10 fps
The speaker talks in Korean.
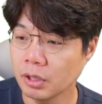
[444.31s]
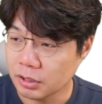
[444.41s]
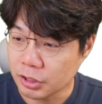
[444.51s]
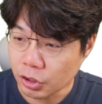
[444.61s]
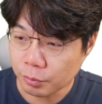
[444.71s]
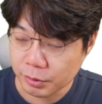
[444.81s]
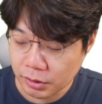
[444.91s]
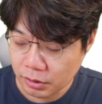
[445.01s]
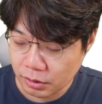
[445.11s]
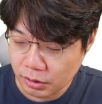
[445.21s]

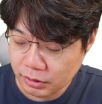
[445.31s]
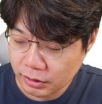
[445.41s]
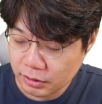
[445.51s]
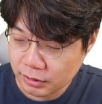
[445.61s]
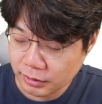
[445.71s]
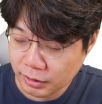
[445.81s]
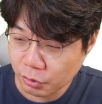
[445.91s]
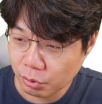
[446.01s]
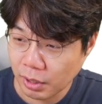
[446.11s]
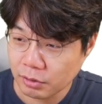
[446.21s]
기업이 일자리를
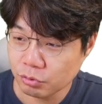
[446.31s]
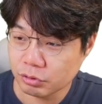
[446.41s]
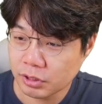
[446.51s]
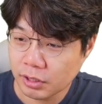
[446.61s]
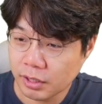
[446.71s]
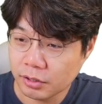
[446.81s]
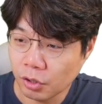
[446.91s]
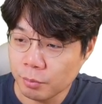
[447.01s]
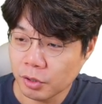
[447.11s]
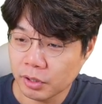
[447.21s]
찾아요 라는 숫자가
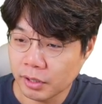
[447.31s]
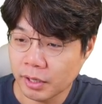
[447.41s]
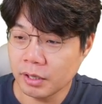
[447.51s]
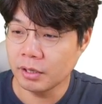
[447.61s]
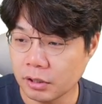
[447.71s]
열 명인데